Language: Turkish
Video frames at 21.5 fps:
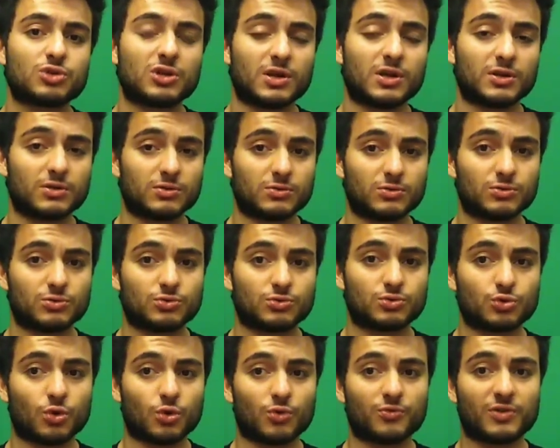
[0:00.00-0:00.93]
sene
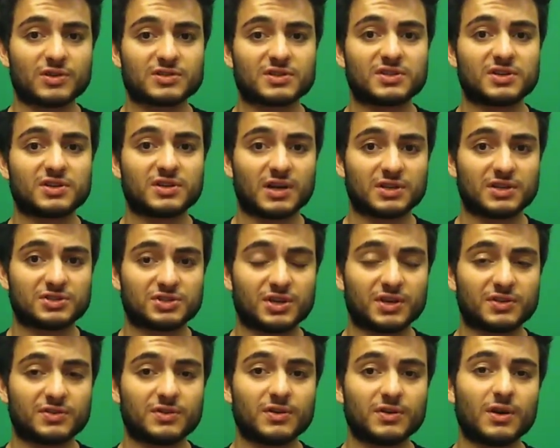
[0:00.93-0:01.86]
çok fazla dikkat
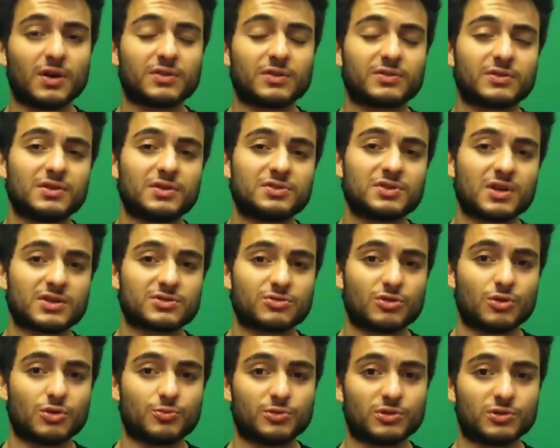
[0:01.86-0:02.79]
çekti.
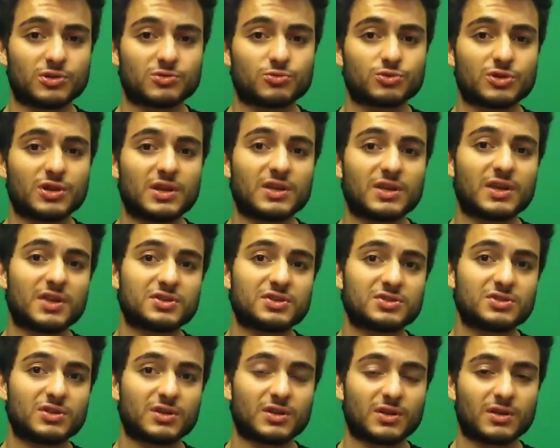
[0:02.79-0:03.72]
Hatırlayacaksın Eyüp Yıldız. Bu sene
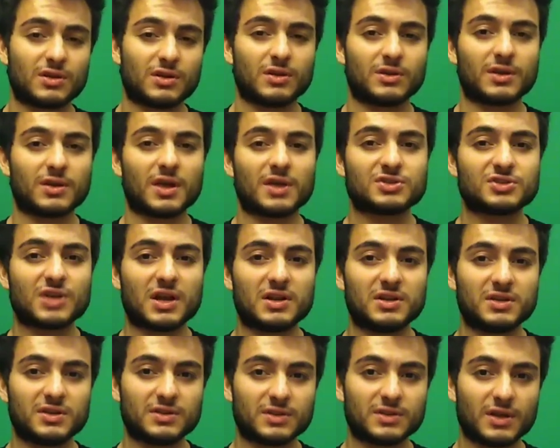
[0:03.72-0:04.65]
Gençlik, e,
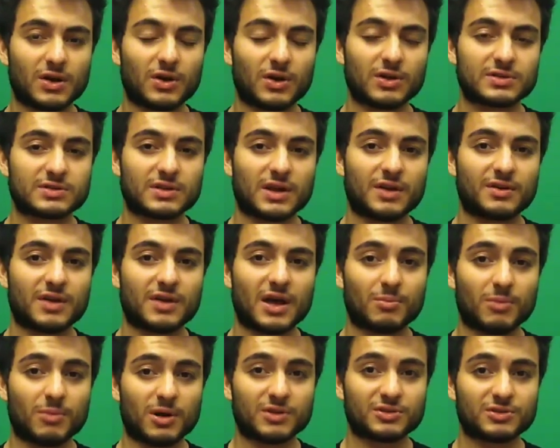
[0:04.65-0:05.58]
Gençler Ligi'nde Galatasaray
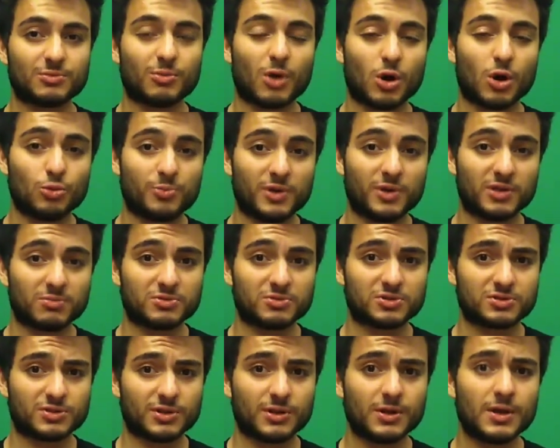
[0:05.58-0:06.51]
Real Madrid'i mağlup
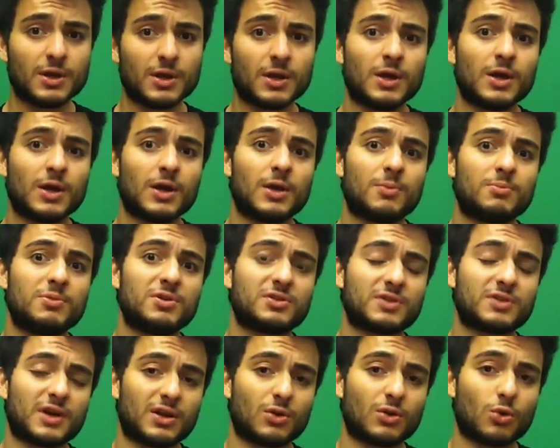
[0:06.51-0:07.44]
etmişti.
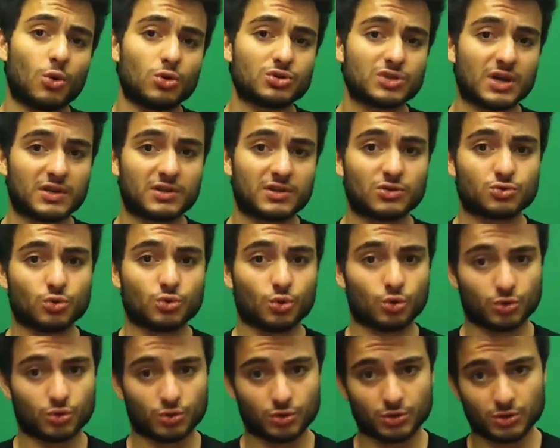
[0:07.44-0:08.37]
Bir tane gol zaten
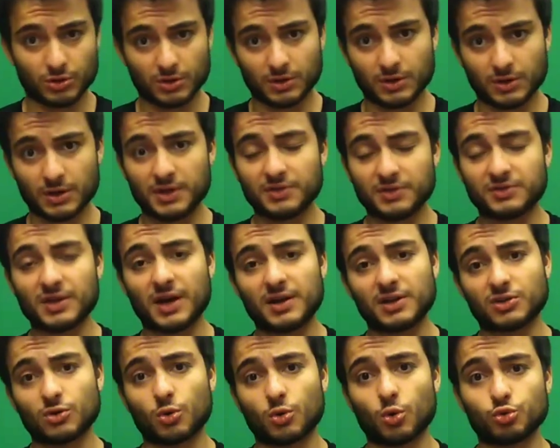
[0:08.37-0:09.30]
çok e,
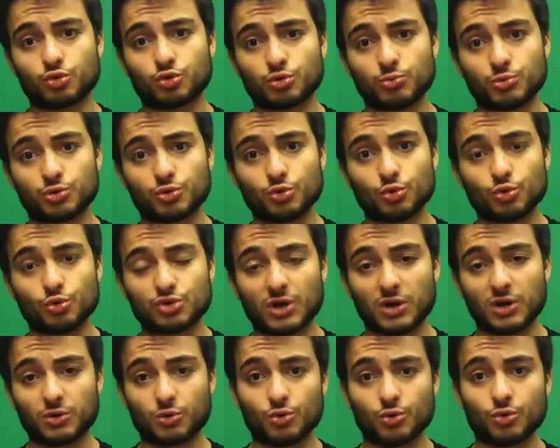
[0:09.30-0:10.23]
internette konuşulmuştu. Yunus
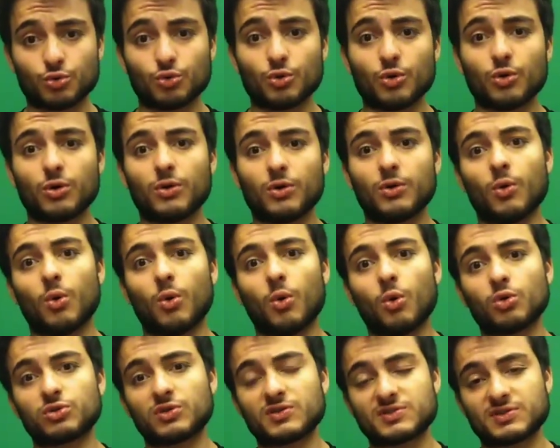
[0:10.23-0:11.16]
Akgün'ün
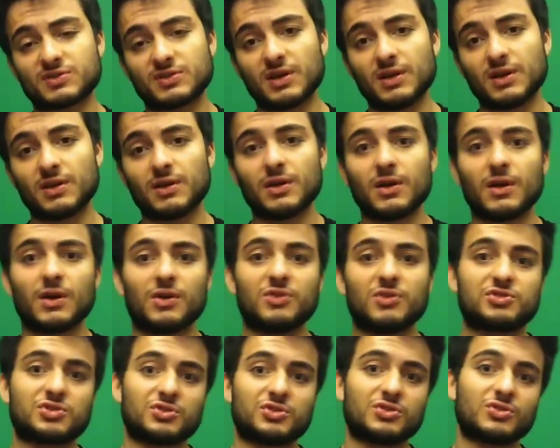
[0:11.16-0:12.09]
ortasına
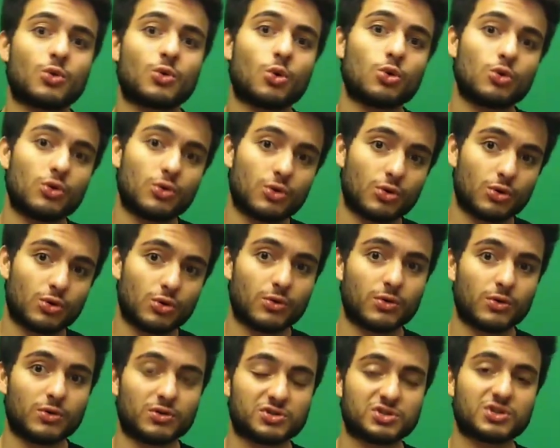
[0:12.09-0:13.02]
Işık'ın golü,
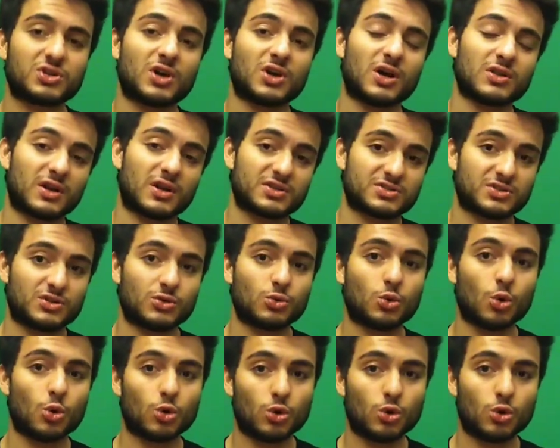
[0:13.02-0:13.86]
Işık Kaan Arslan'ın